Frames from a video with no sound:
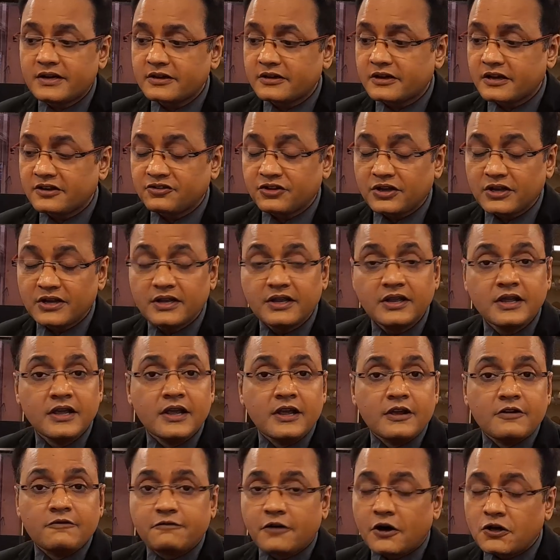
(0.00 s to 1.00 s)
किसी
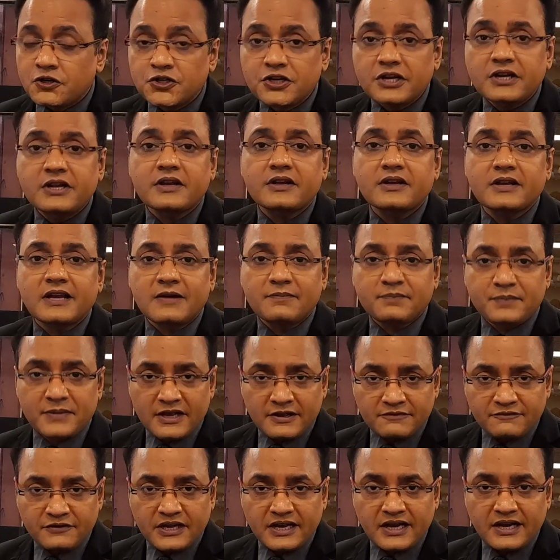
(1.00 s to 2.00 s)
फ़ौजी के ख़िलाफ़
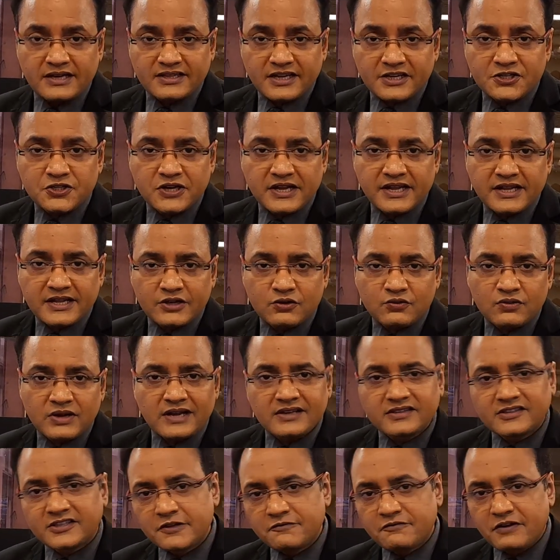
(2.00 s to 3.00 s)
मैं एफ़आईआर दर्ज नहीं करूँगा
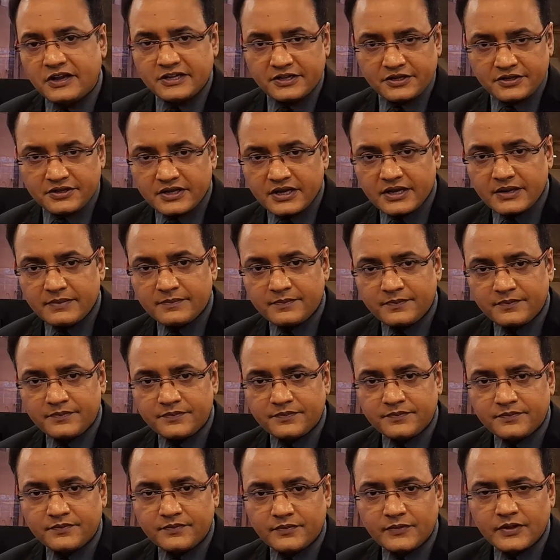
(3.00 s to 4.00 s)
इस्तीफ़ा दे दिया
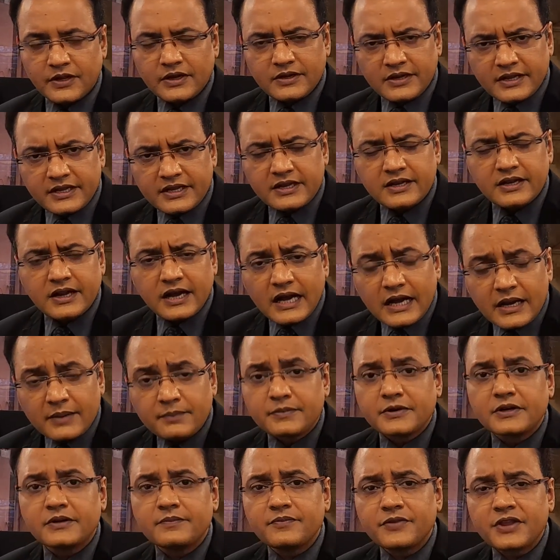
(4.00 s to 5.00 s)
लेकिन
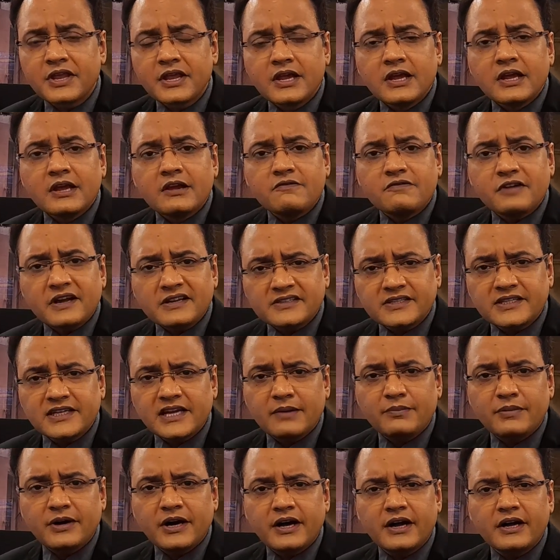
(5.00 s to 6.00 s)
अब
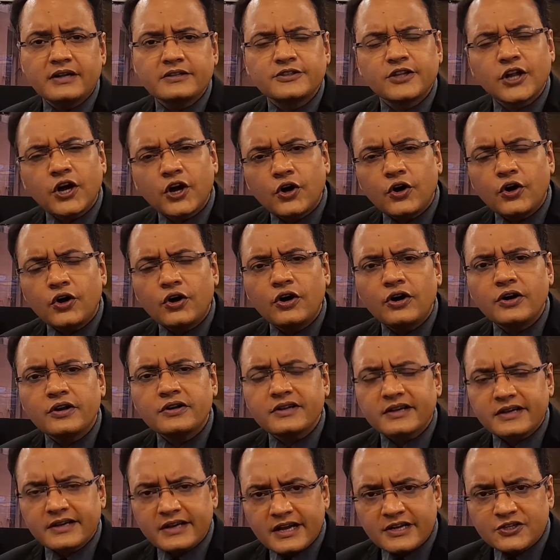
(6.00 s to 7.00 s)
फैसलाबाद लाहौर
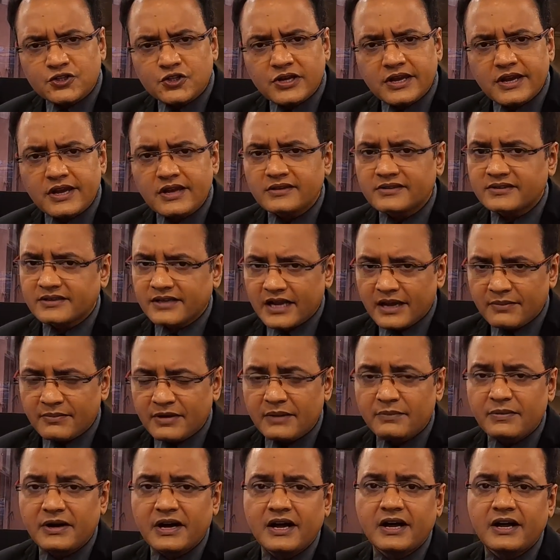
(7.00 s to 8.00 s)
कराची
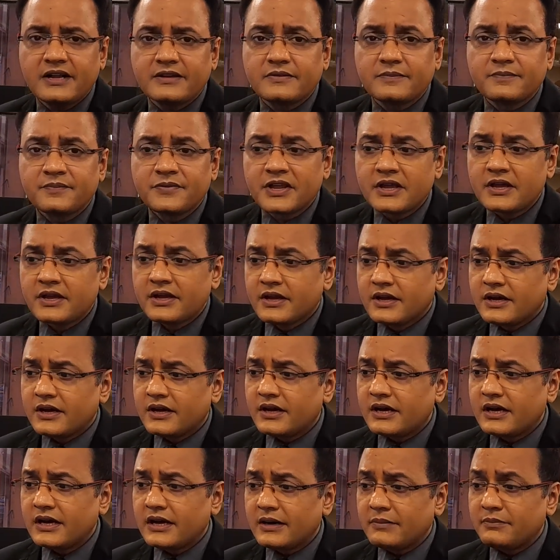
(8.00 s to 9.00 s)
इस्लामाबाद
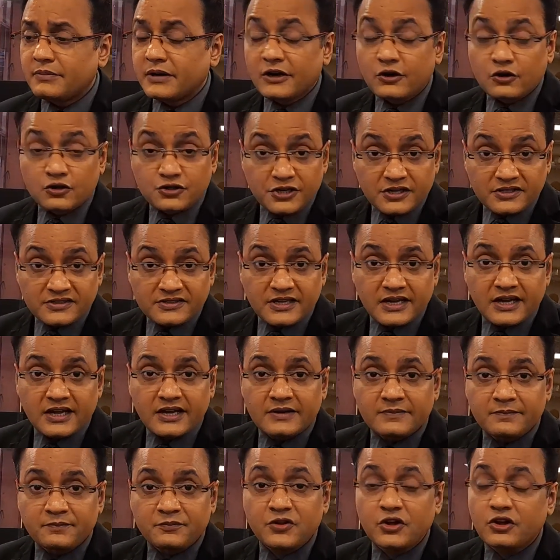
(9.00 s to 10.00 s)

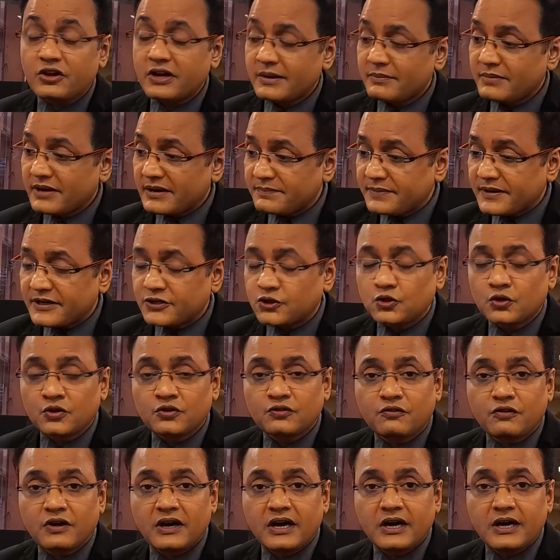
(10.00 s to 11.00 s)
बलूचिस्तान खैबर
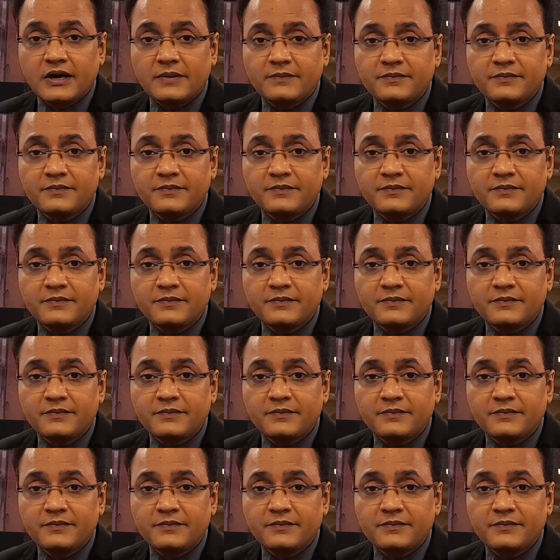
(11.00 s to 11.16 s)
पख्तनख्वा